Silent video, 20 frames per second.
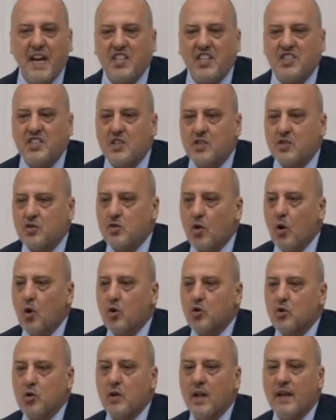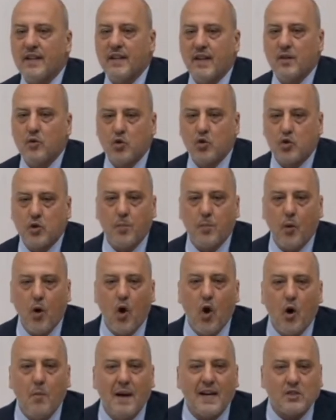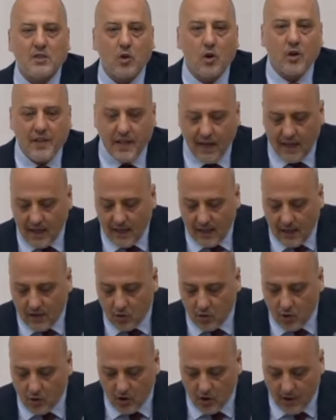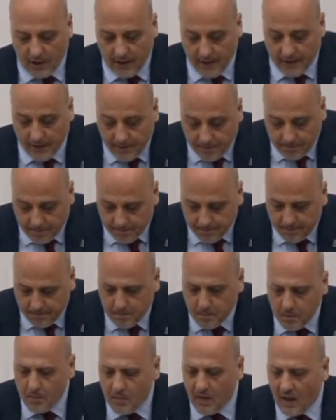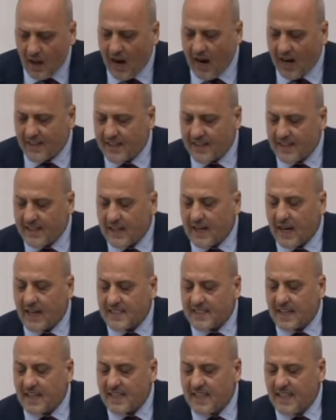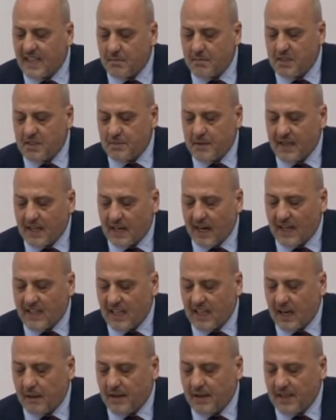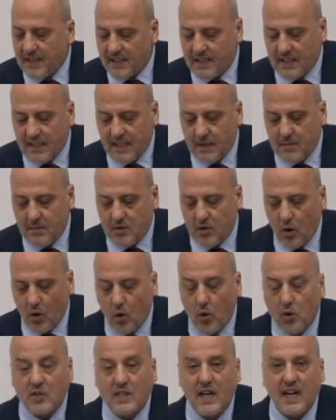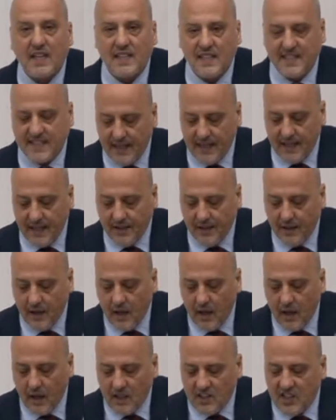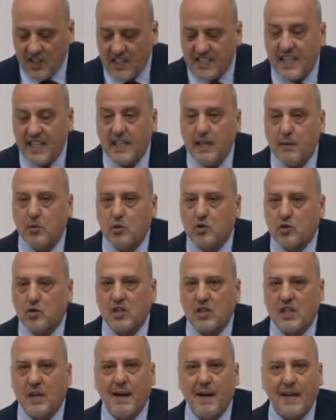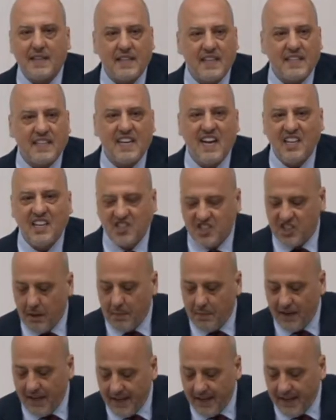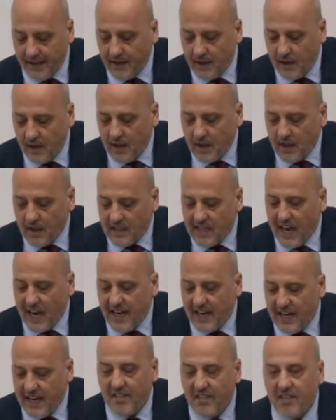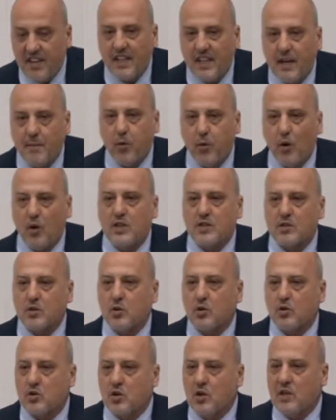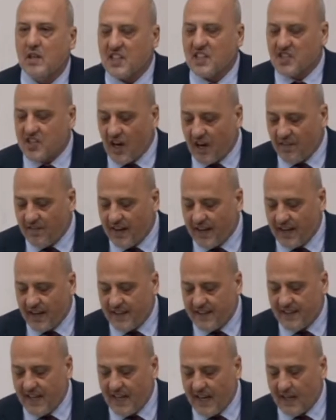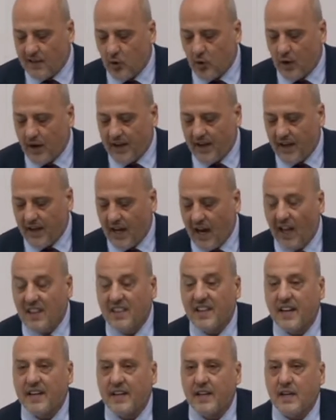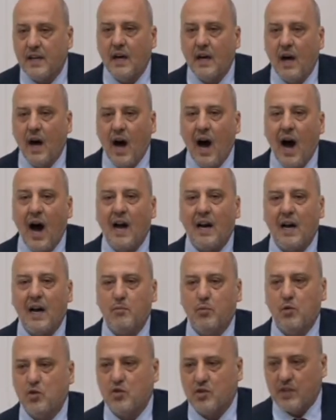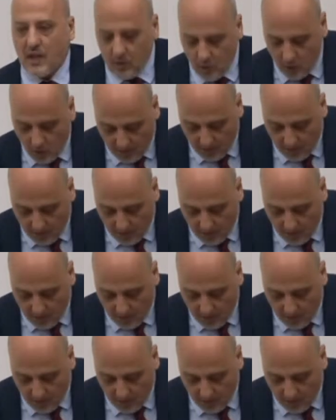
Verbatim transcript: Meriç'in soğuk sularına düşüp ölmek zorunda kalan çocukların, Adana kaza dediğimiz bir katliamla yitirdiğimiz Oğuz Arda Sel'in, cesedi buzlukta bekletilen Cemile'nin kendi evinde polis kurşunuyla can veren Dilek Doğan'ın kanları hala bu yüzden